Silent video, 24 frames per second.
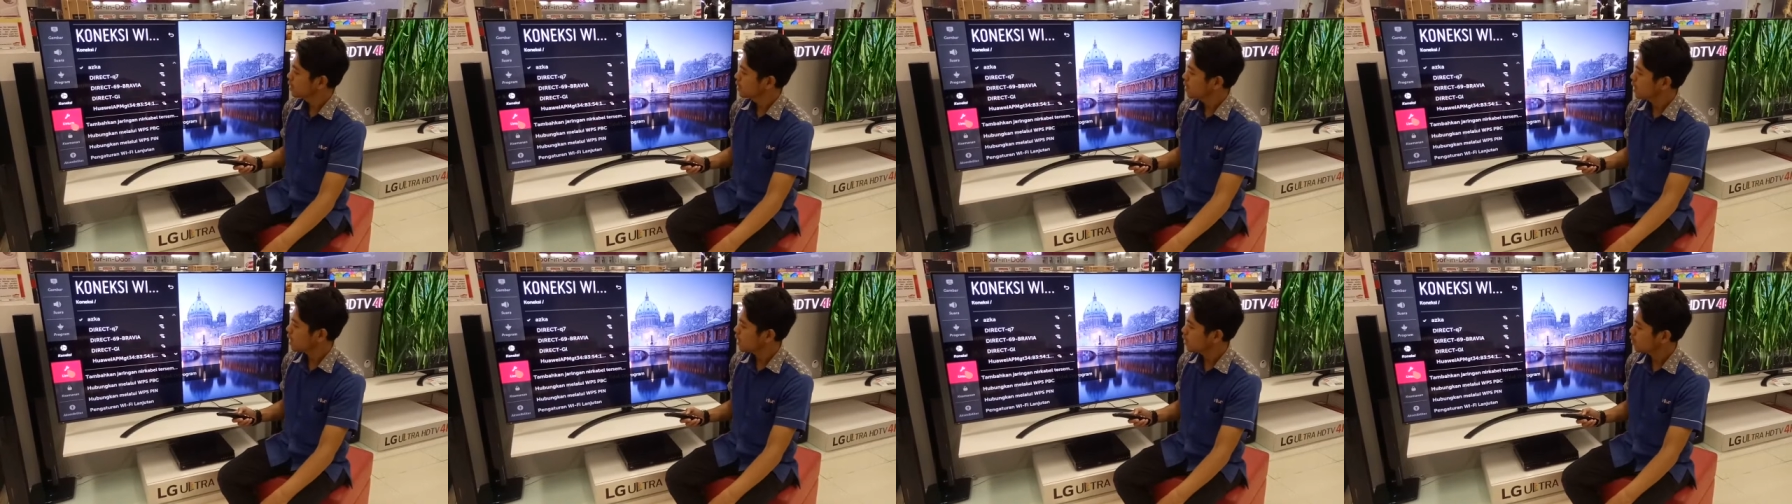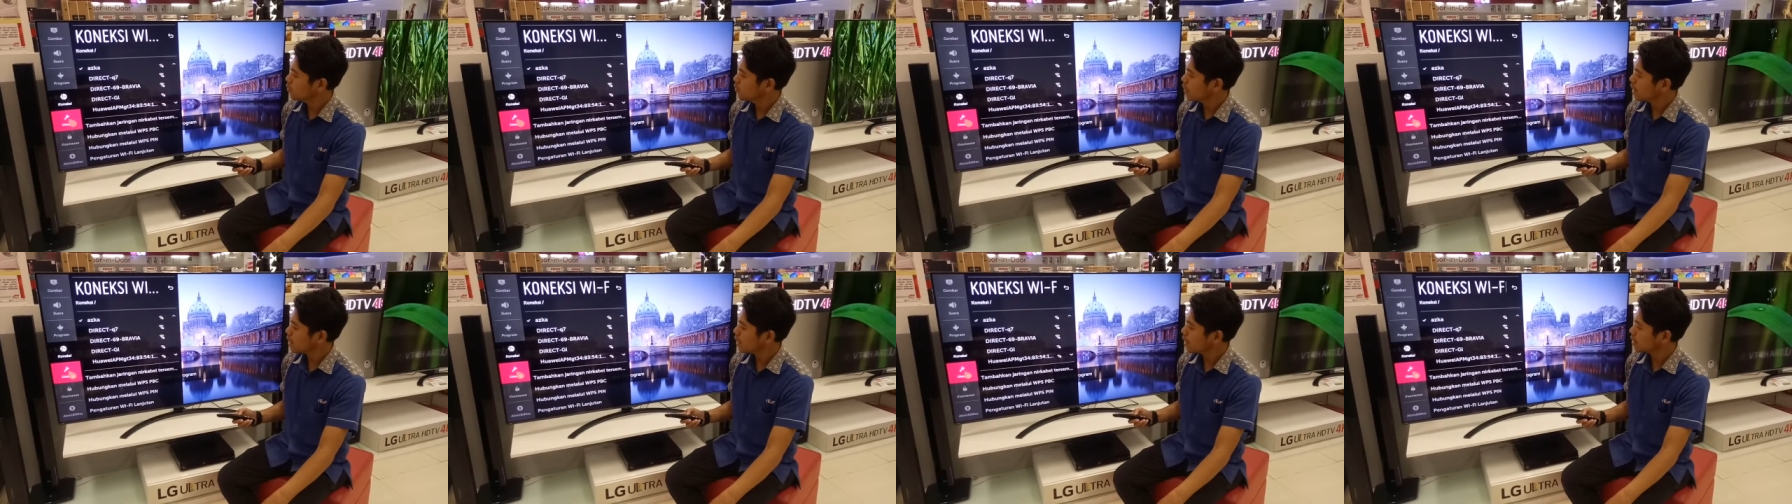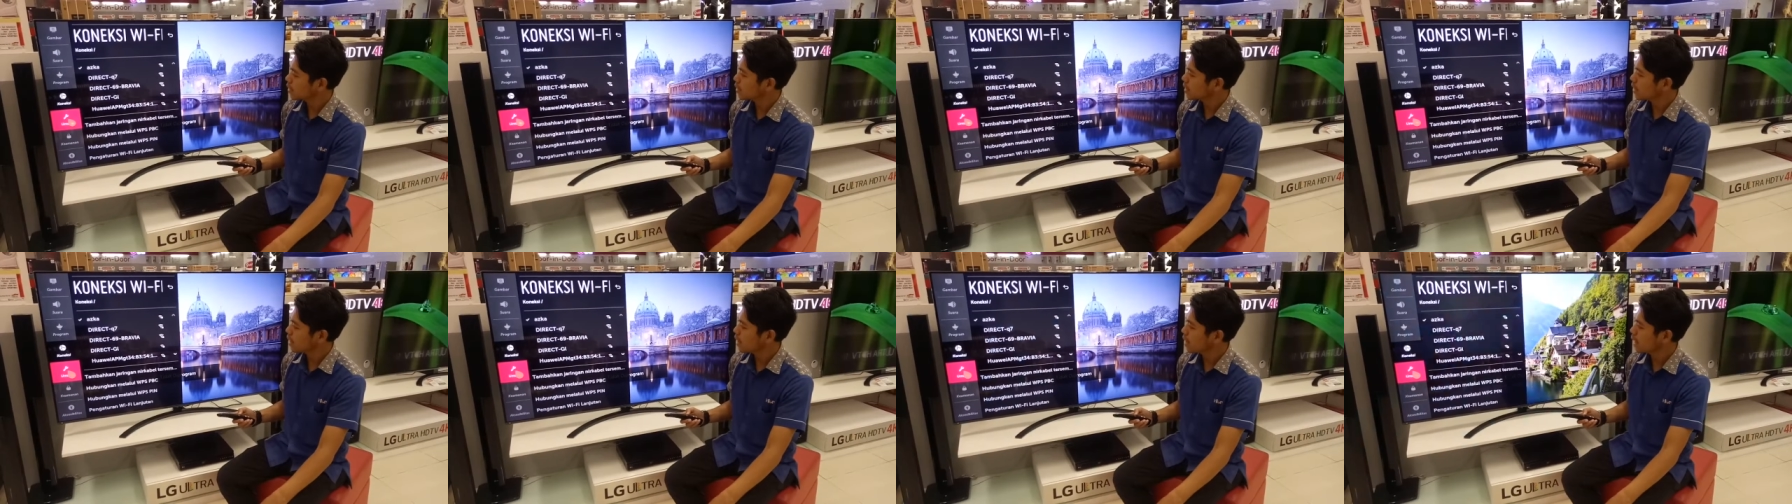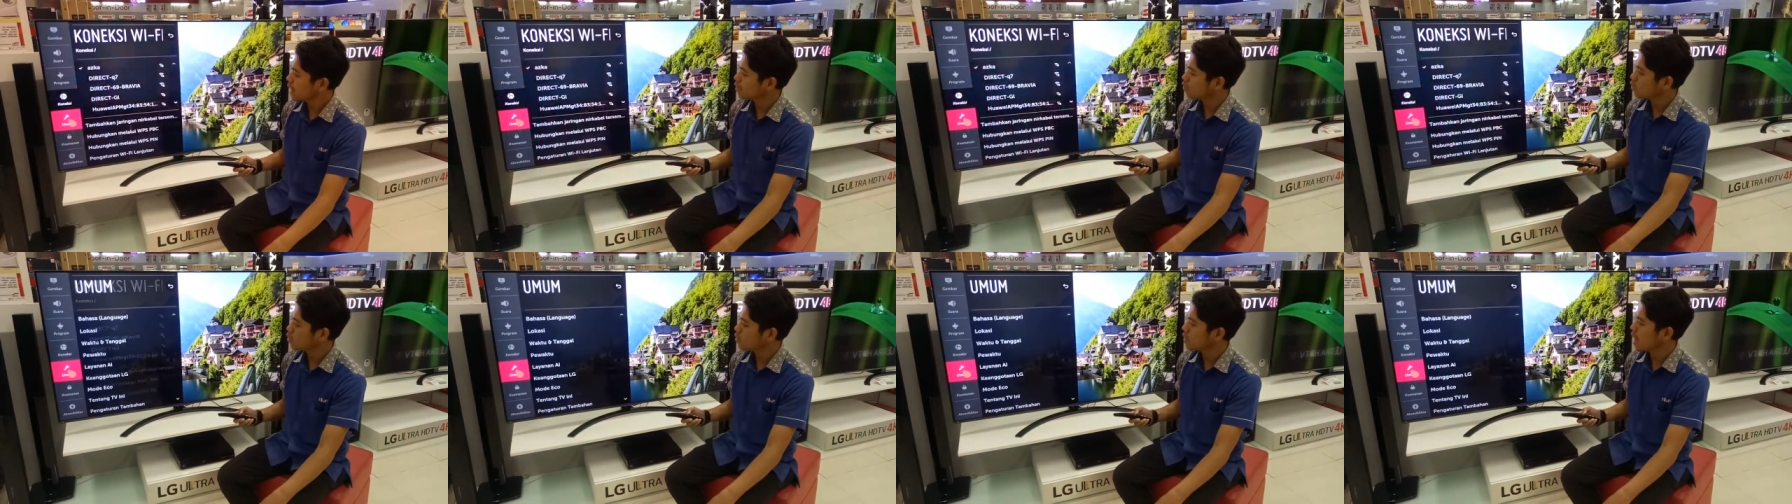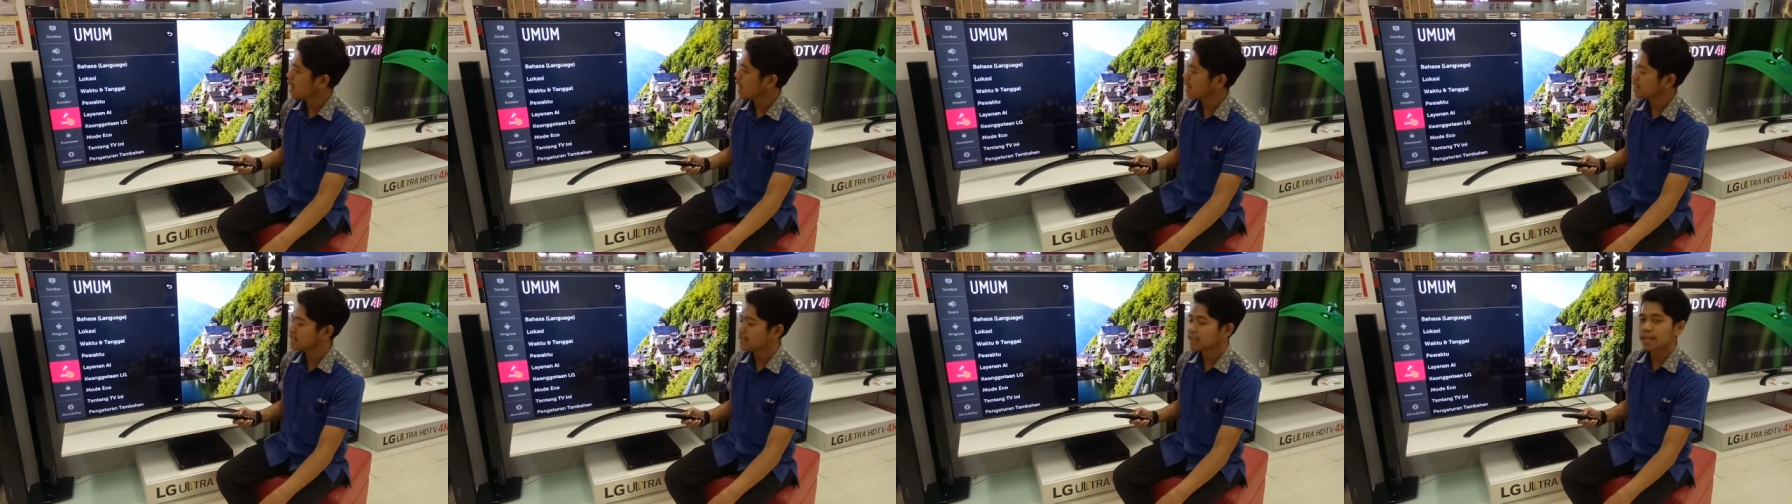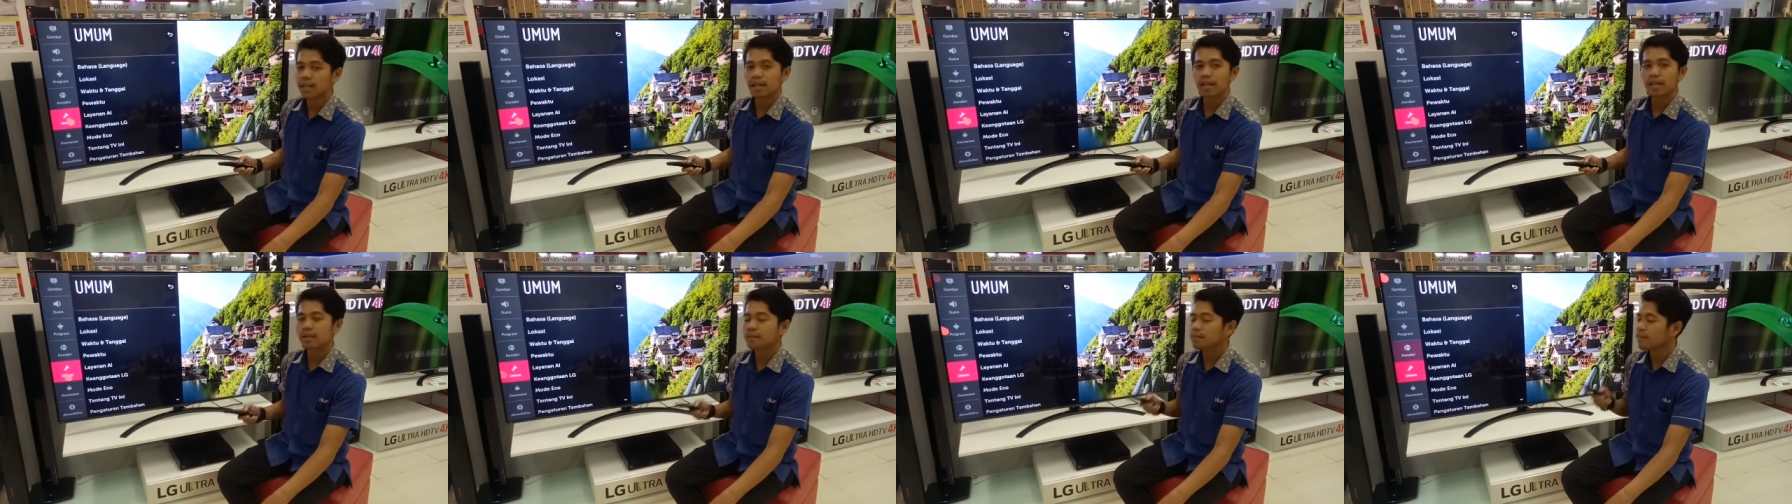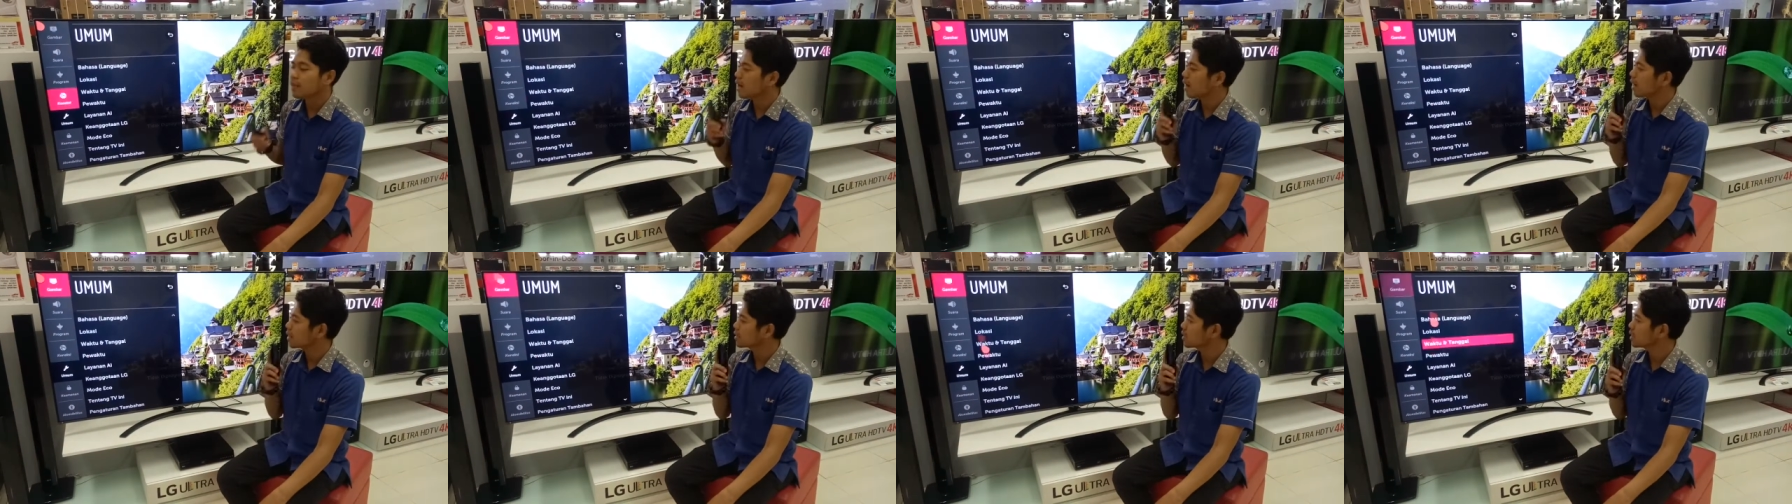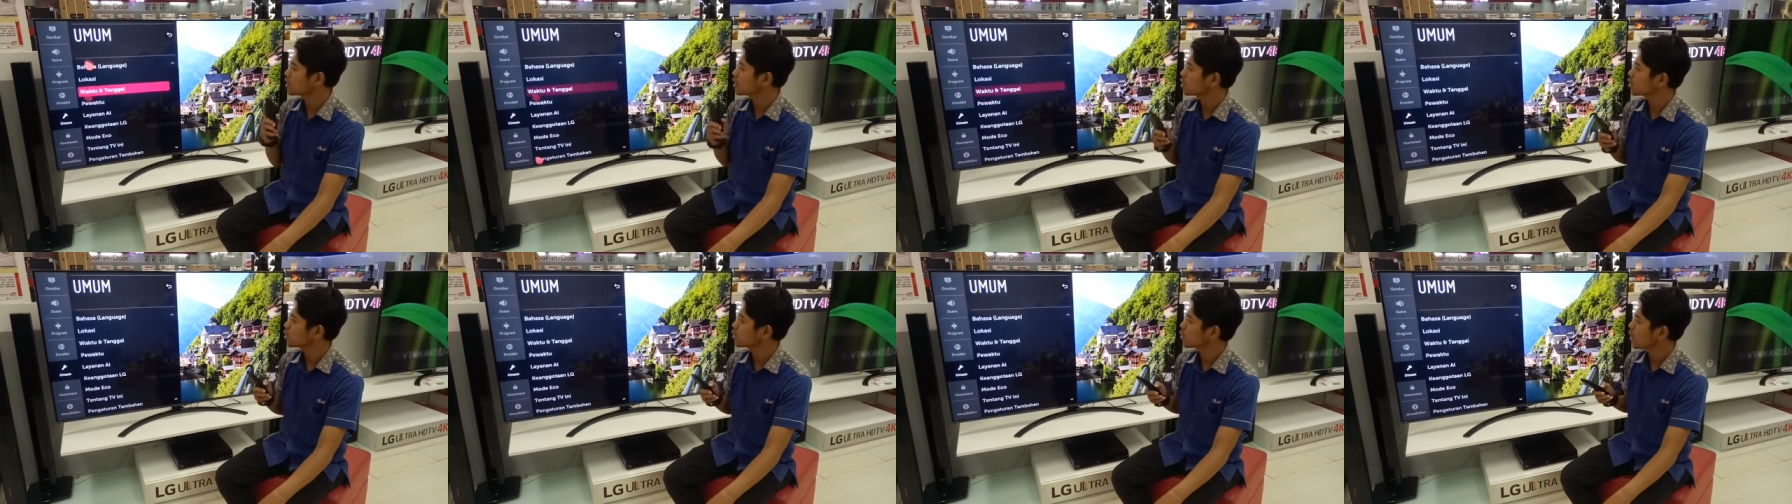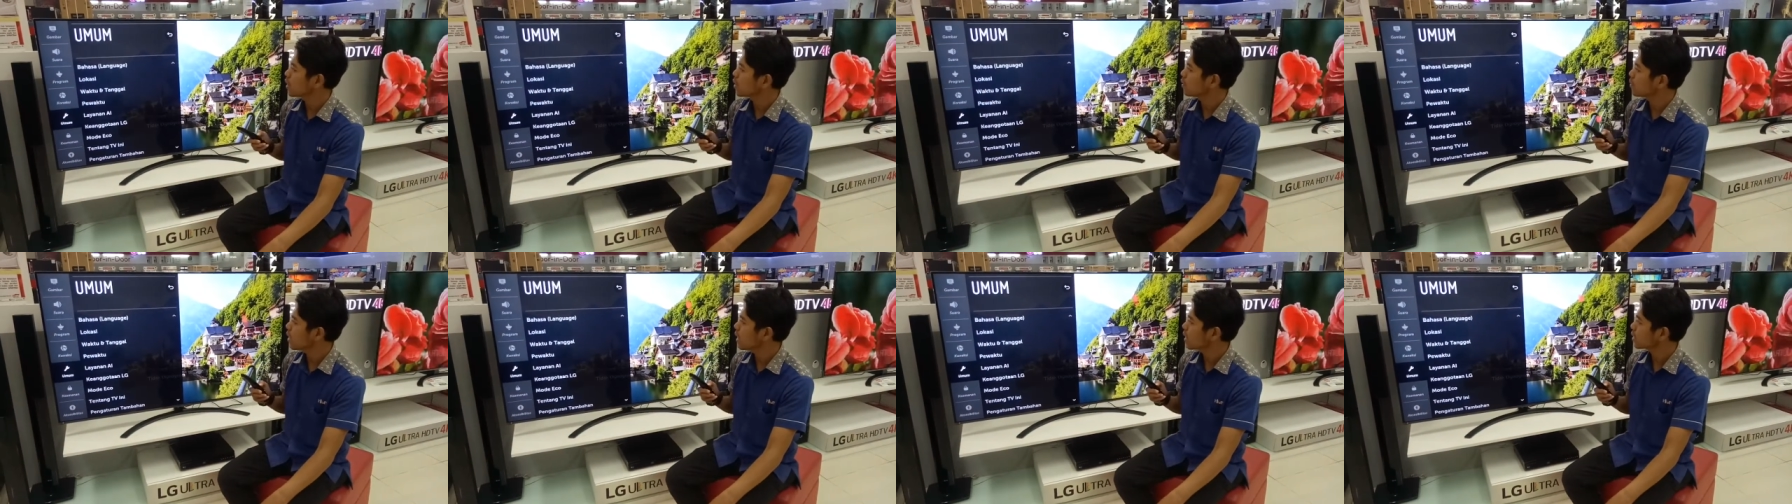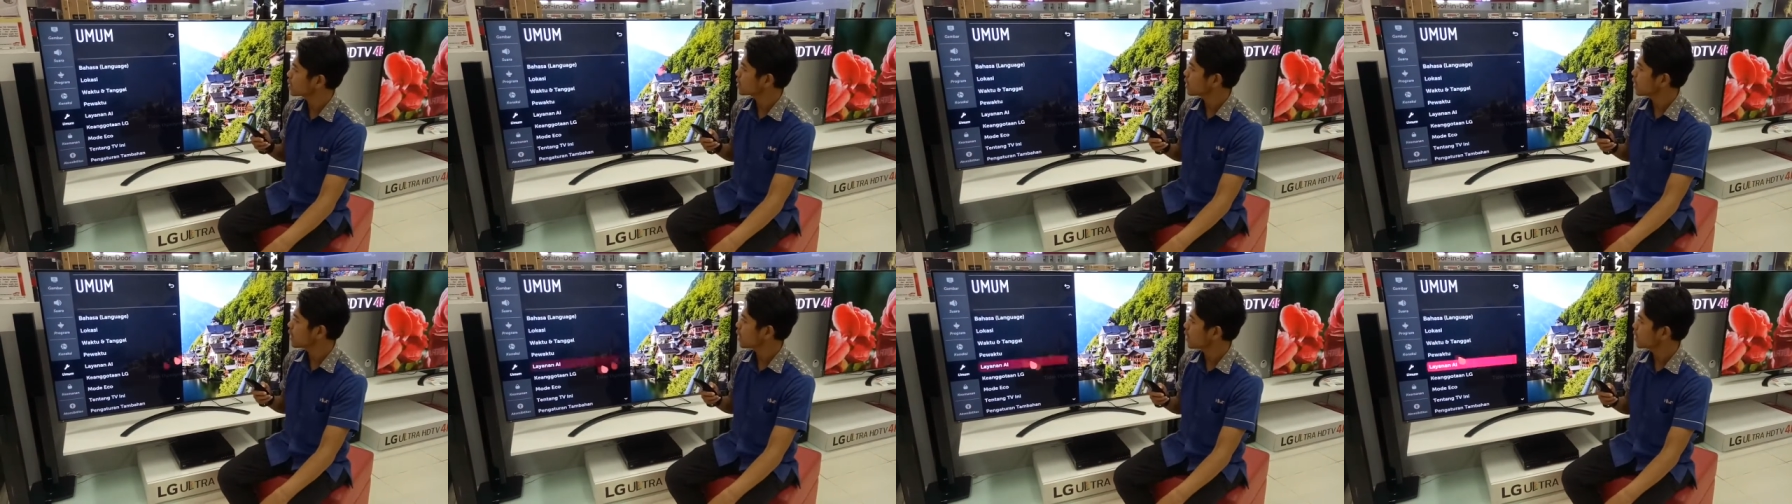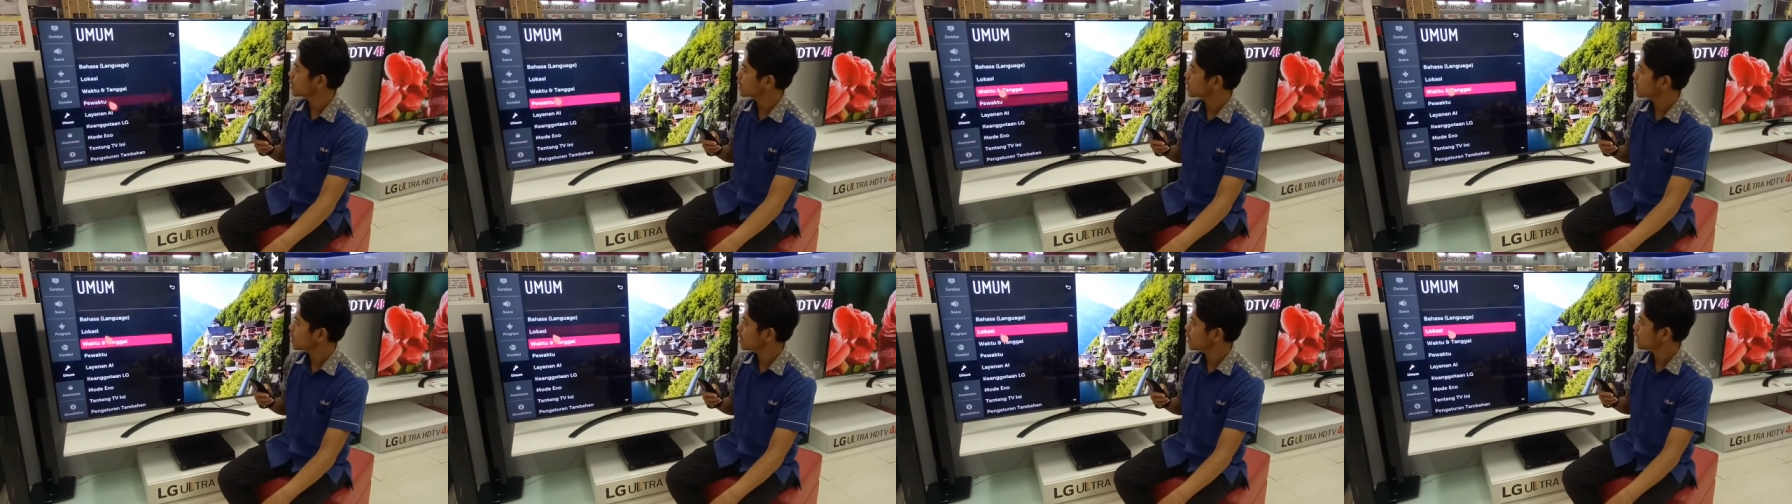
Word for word: jangan lupa kita atur bahasa ya, bahasa sesuai bahasa